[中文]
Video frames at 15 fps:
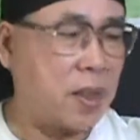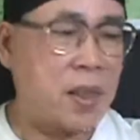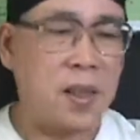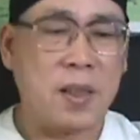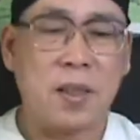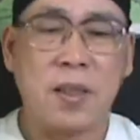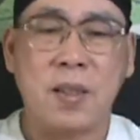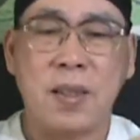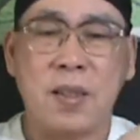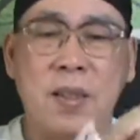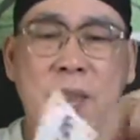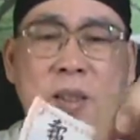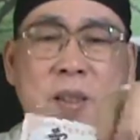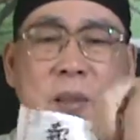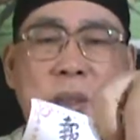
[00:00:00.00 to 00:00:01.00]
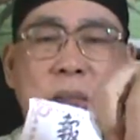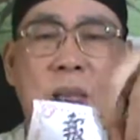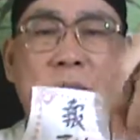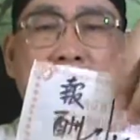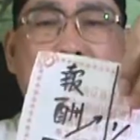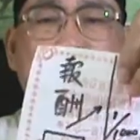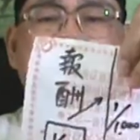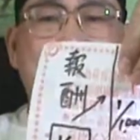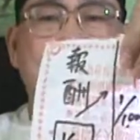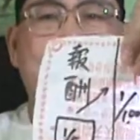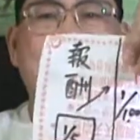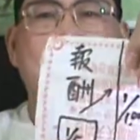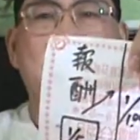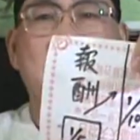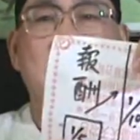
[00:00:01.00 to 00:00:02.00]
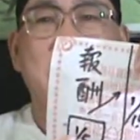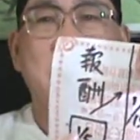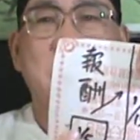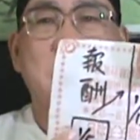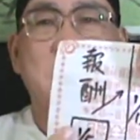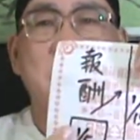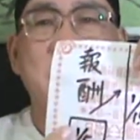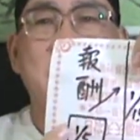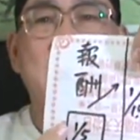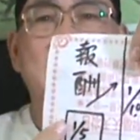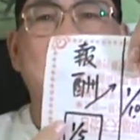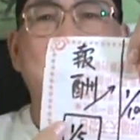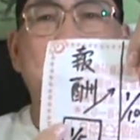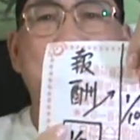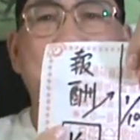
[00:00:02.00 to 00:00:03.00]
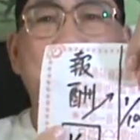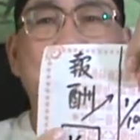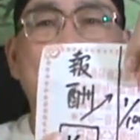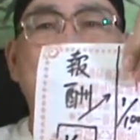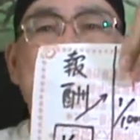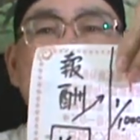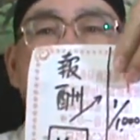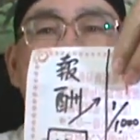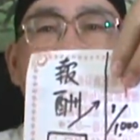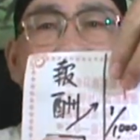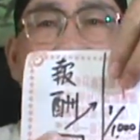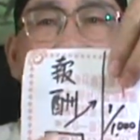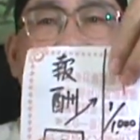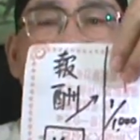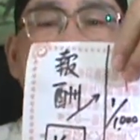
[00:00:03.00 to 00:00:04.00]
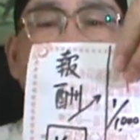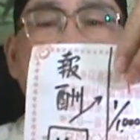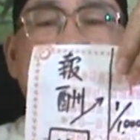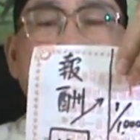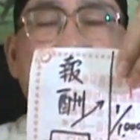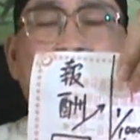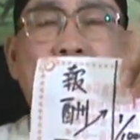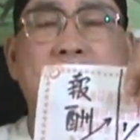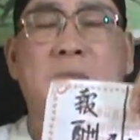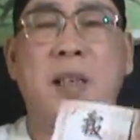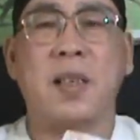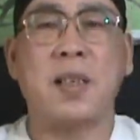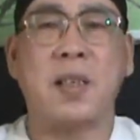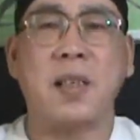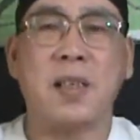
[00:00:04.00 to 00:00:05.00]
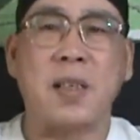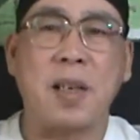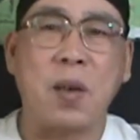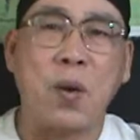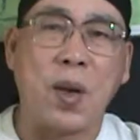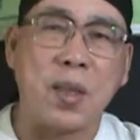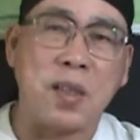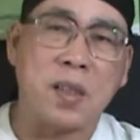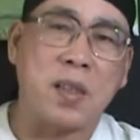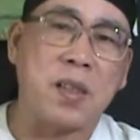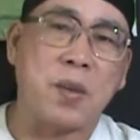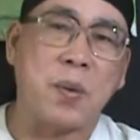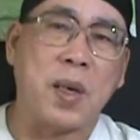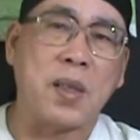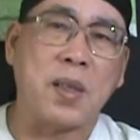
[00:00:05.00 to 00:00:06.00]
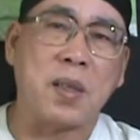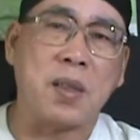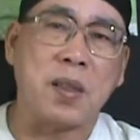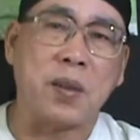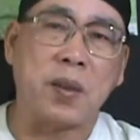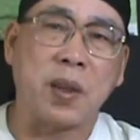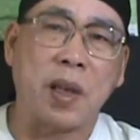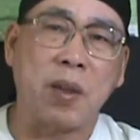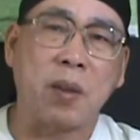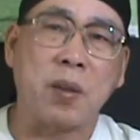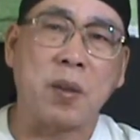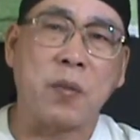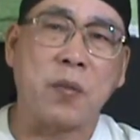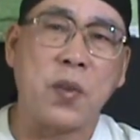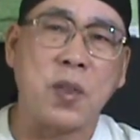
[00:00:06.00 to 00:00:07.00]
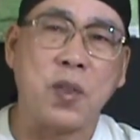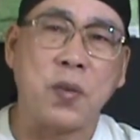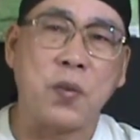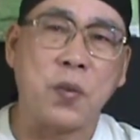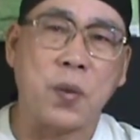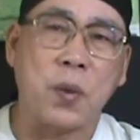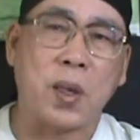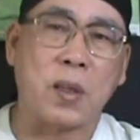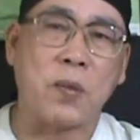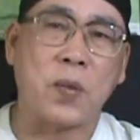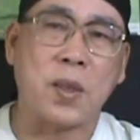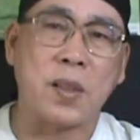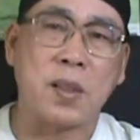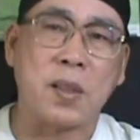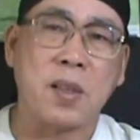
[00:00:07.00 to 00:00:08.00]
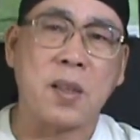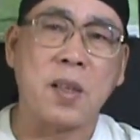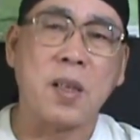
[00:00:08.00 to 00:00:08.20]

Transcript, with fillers: 哈，这是我刚刚讲的。你你用我是这样子哈，他刚刚讲那个是他花了十几万，那个是因为他用分期付款的方式。